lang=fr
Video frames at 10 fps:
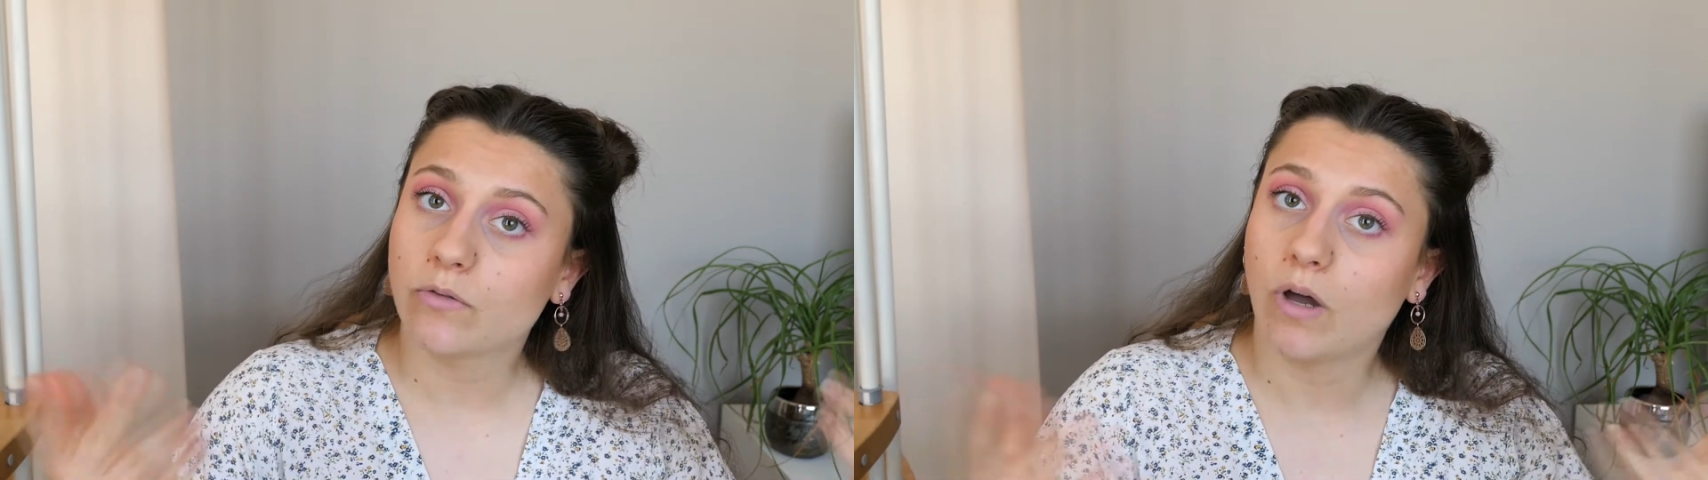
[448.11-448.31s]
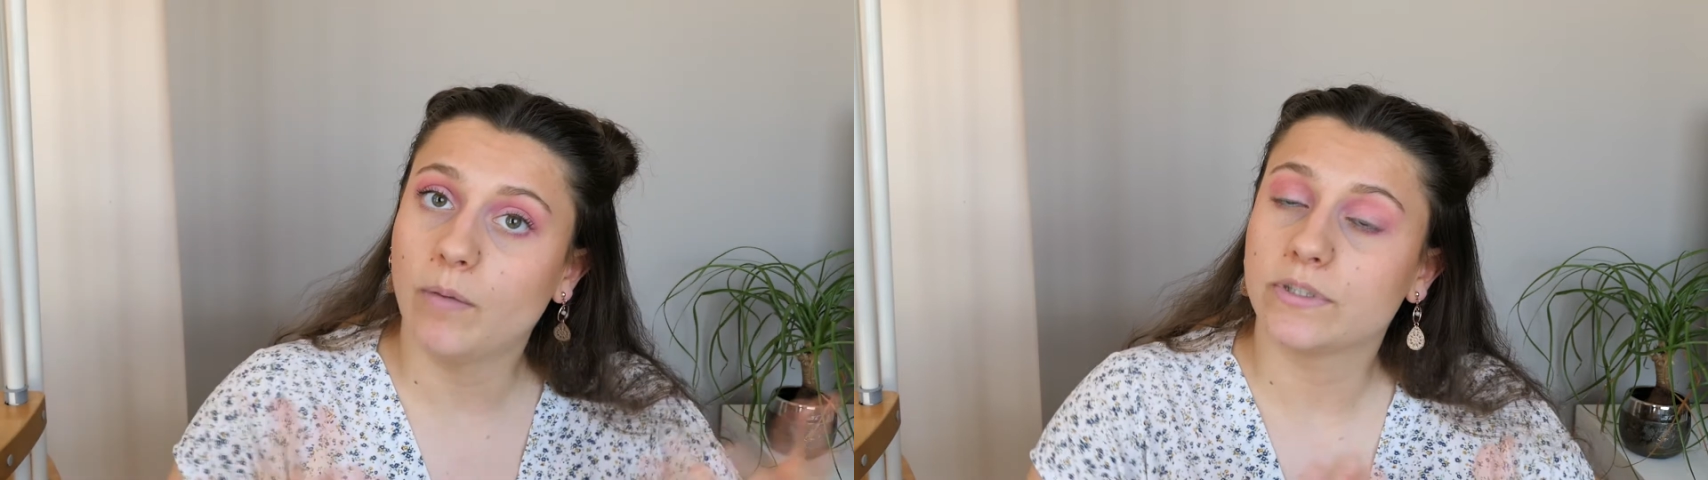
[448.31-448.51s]

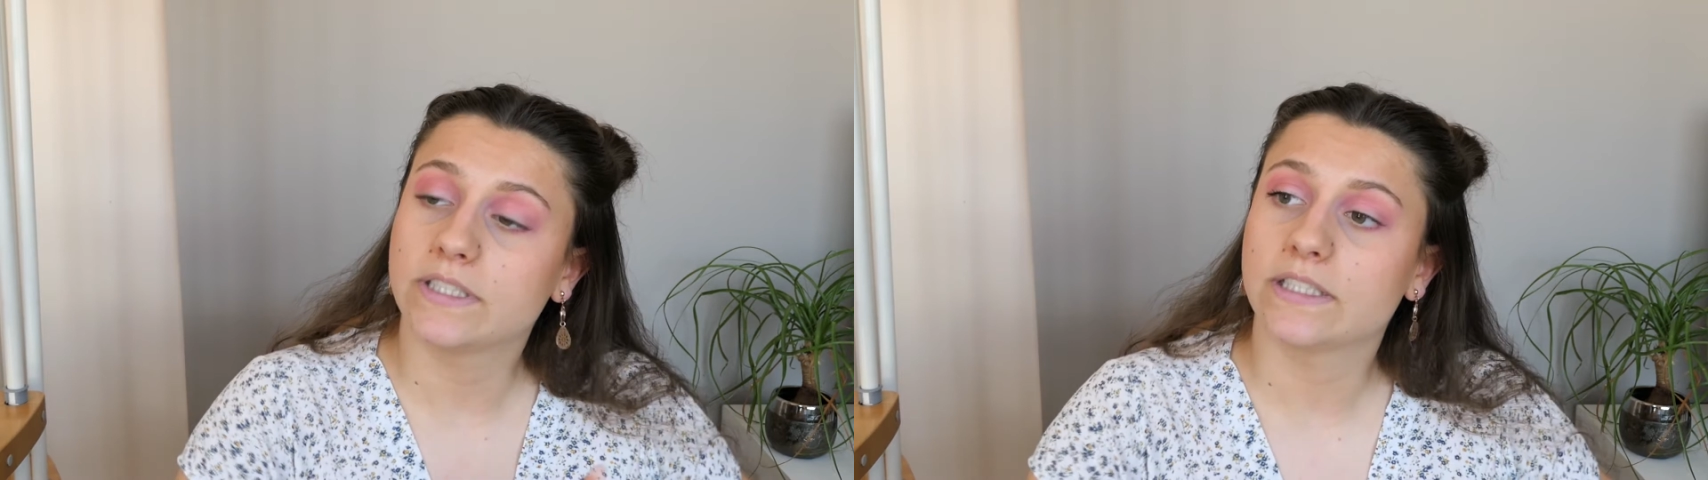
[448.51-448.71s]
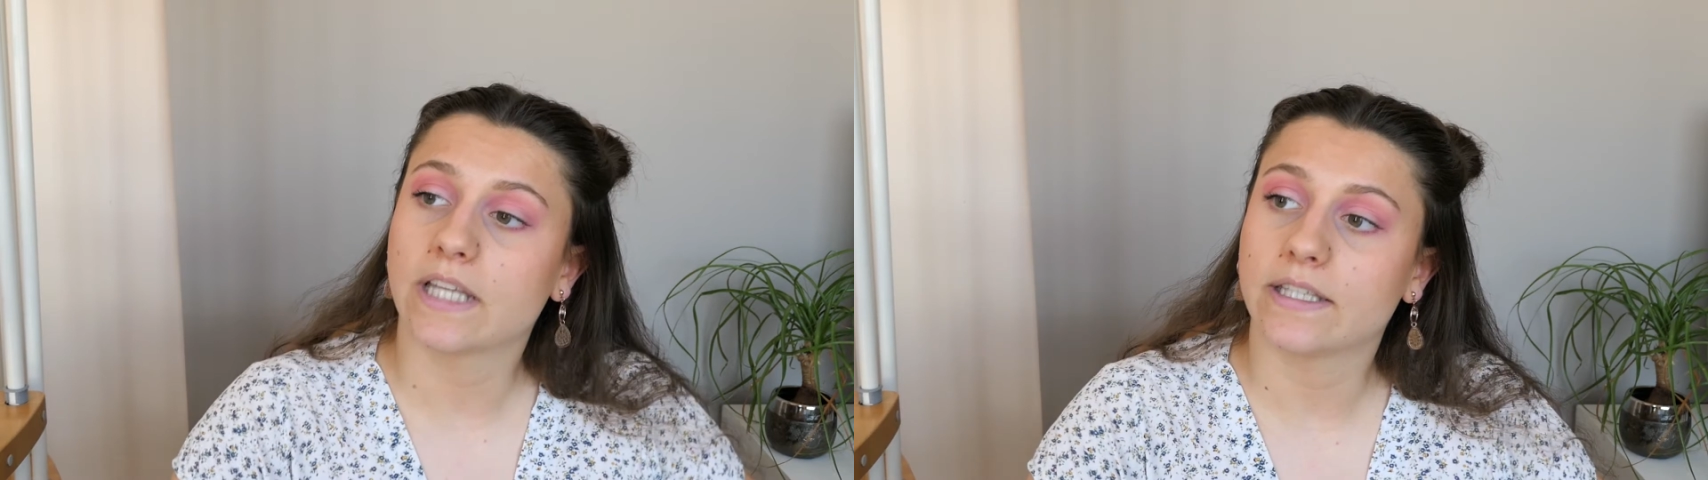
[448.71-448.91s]
trois
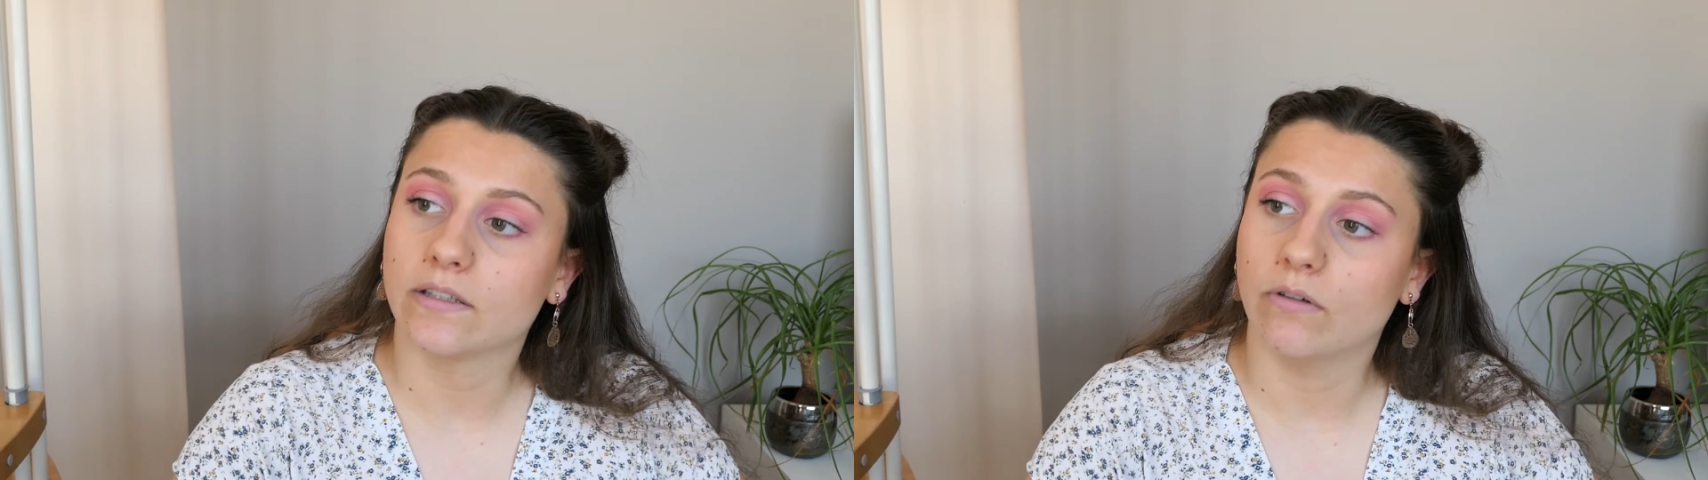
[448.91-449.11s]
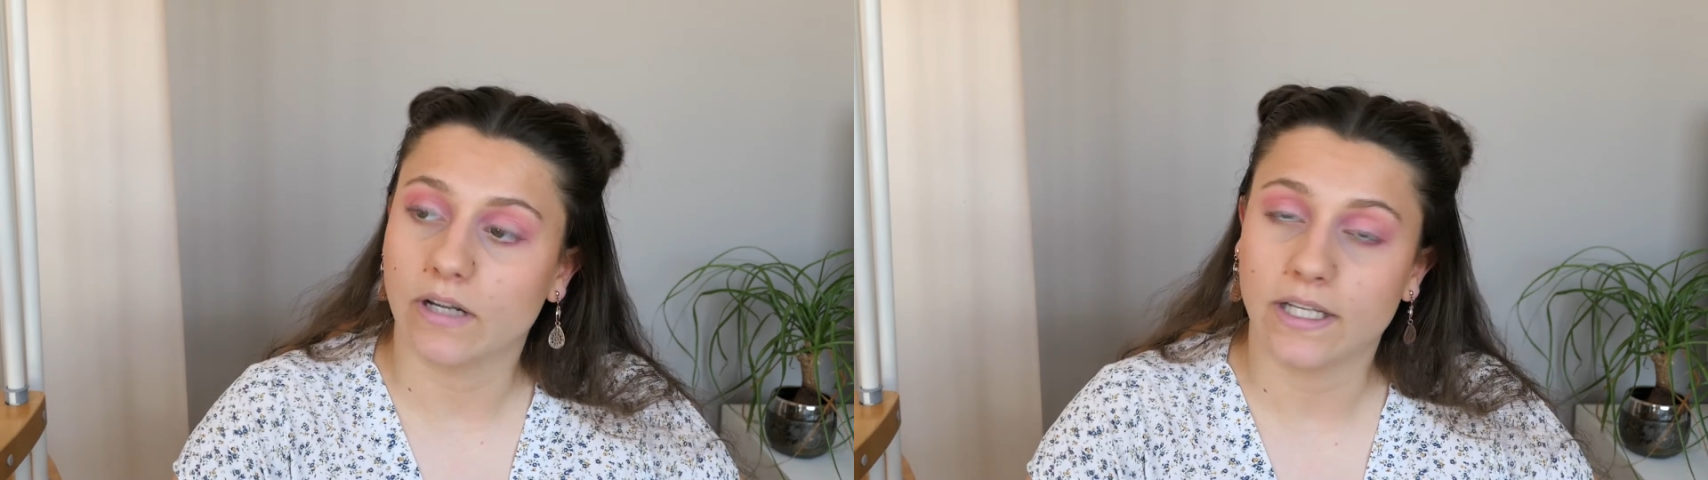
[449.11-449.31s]
petites
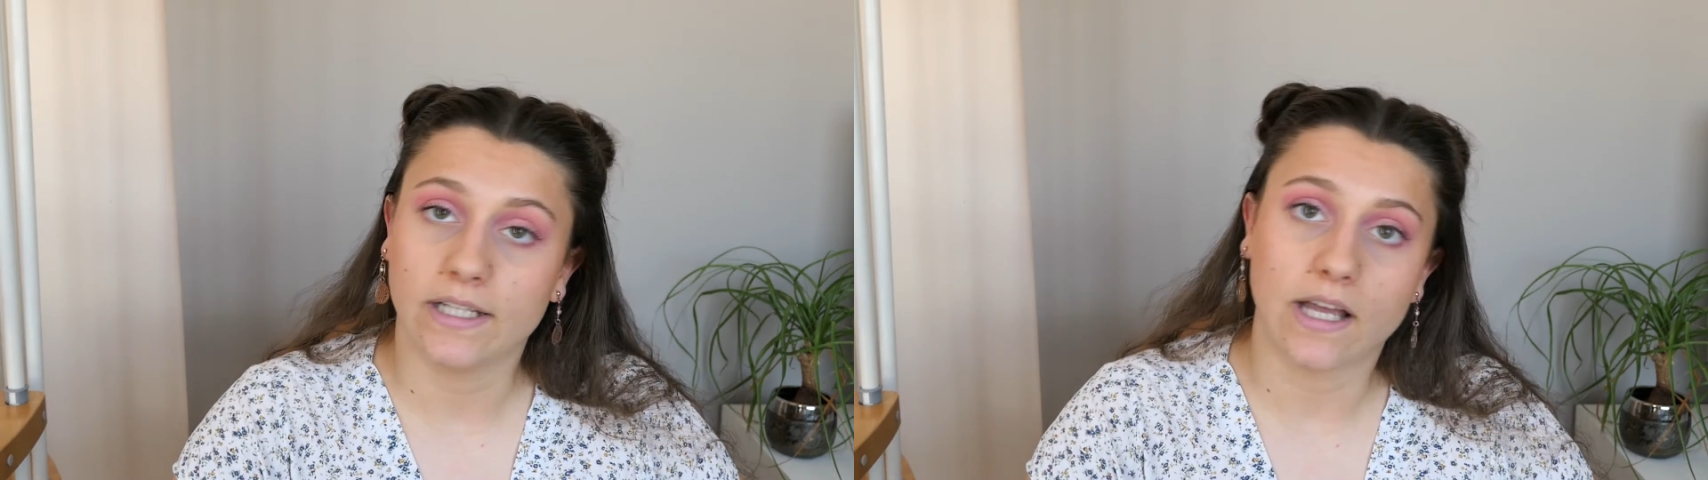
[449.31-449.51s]
catégories,